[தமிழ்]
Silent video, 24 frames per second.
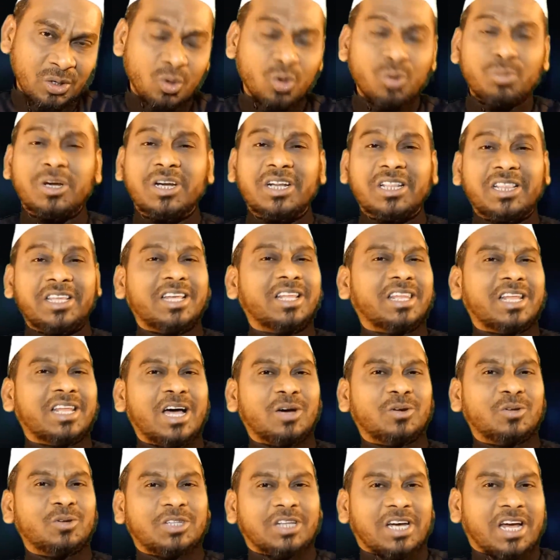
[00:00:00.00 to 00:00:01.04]
உமரது
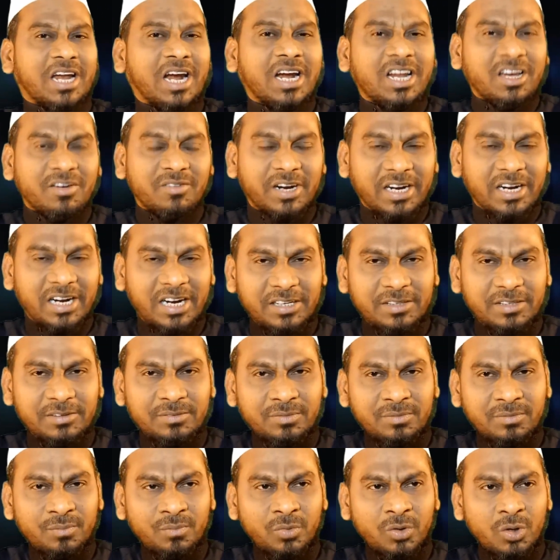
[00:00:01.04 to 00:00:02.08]
இல்லாஹு தாலான அவர்கள்
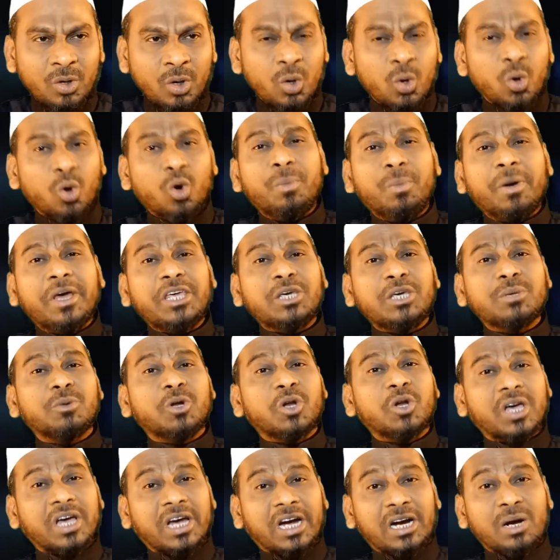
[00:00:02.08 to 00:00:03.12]
உபையிபுனு